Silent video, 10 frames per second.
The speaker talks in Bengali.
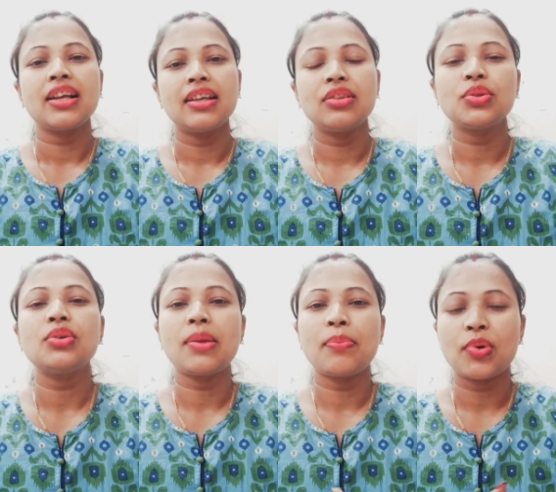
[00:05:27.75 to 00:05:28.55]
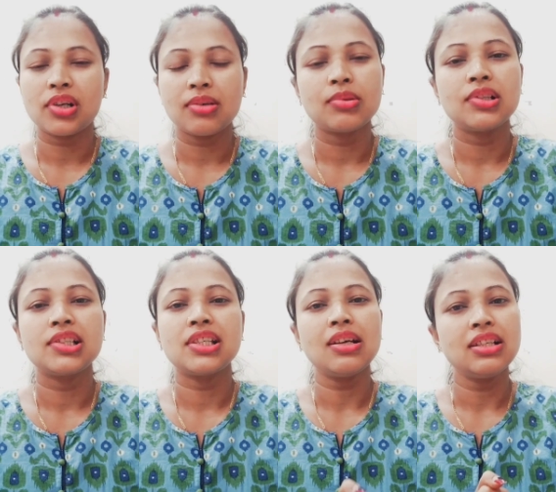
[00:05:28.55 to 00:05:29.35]
কিন্তু রিপোর্টটা
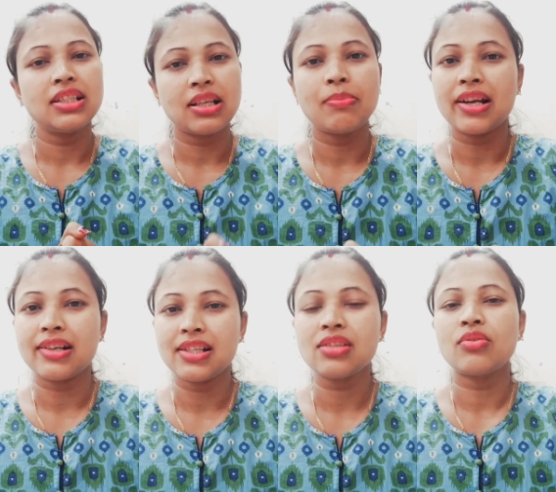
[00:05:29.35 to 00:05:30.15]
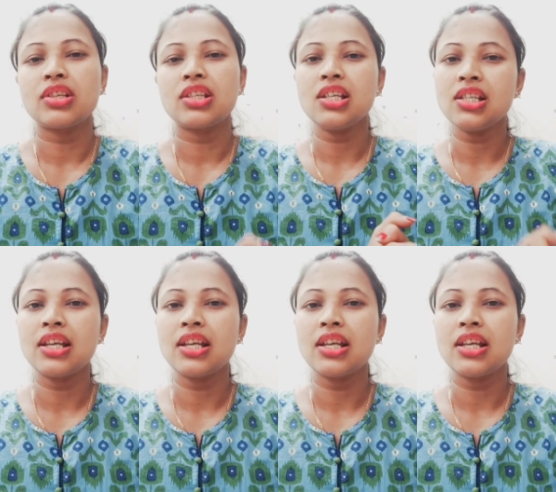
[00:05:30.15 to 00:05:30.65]
বলেছে যেটা ব্লাড টেস্ট করেছি